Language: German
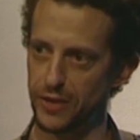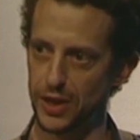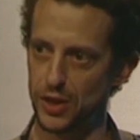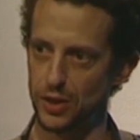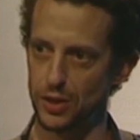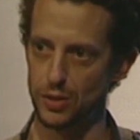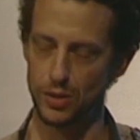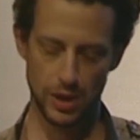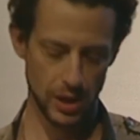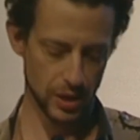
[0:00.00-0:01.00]
Man kann
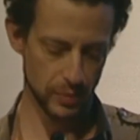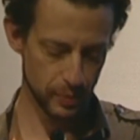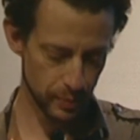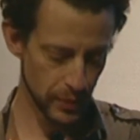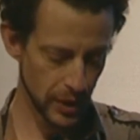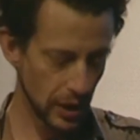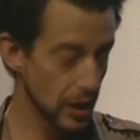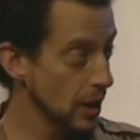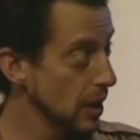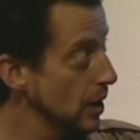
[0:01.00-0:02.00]
so viel davon
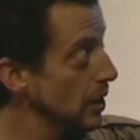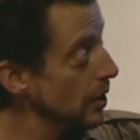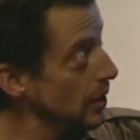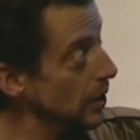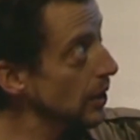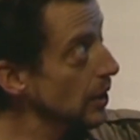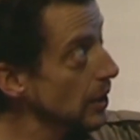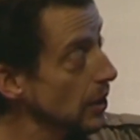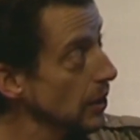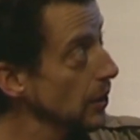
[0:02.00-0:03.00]
einnehmen, wie man will
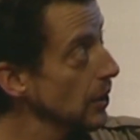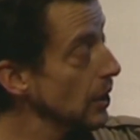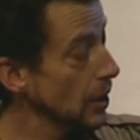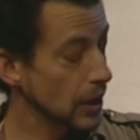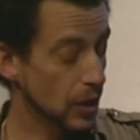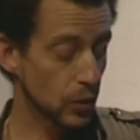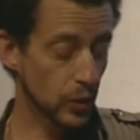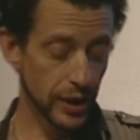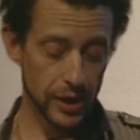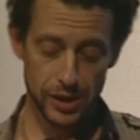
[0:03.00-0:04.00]
und spürt
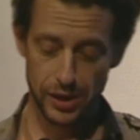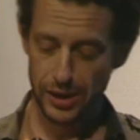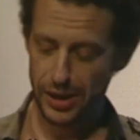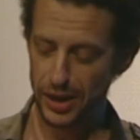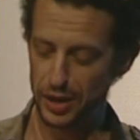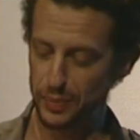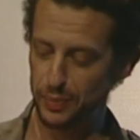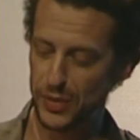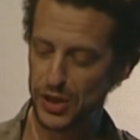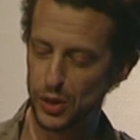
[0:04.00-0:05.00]
keine
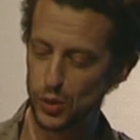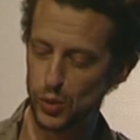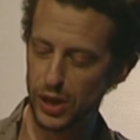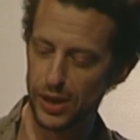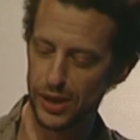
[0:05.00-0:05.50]
Nebenwirkungen.